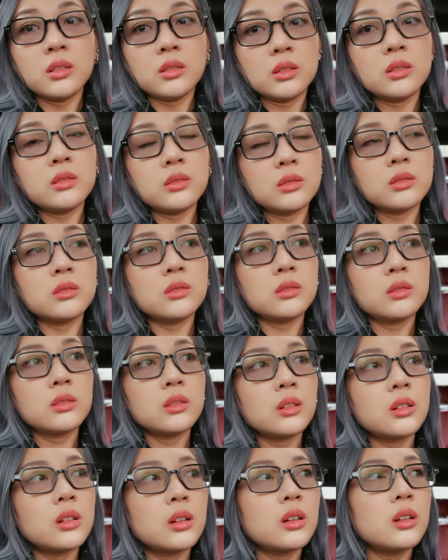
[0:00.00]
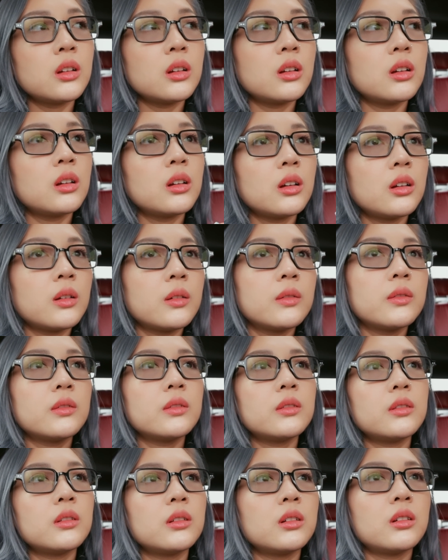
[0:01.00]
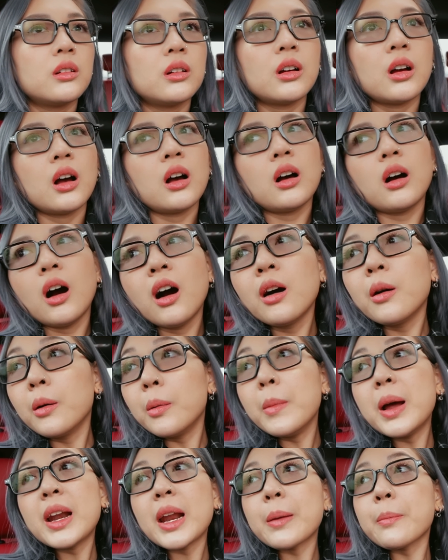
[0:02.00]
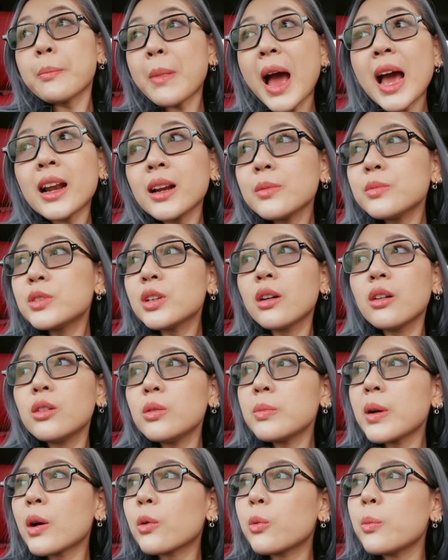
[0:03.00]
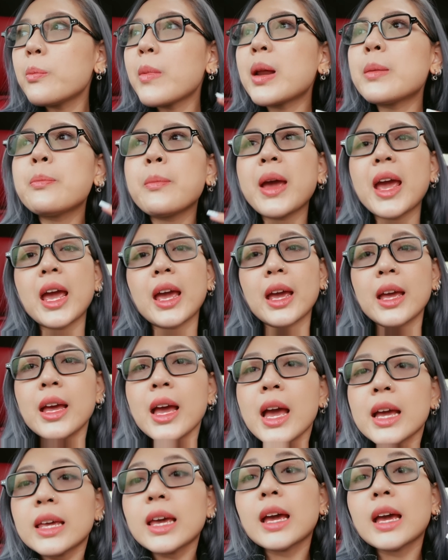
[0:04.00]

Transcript: nắng dễ chịu mát mát mát mát mà nghĩ ở ờ, bên này mát lắm trời lúc nào cũng mát mẻ vâng.